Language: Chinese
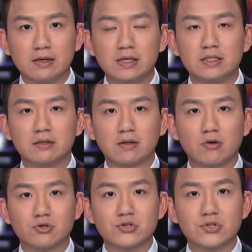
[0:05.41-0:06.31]
已经
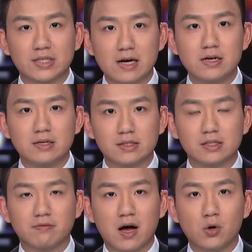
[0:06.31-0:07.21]
导致3人
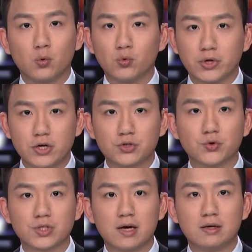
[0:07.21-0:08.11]
死亡，5人受
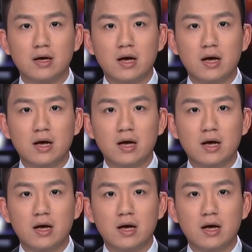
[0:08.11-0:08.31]
伤，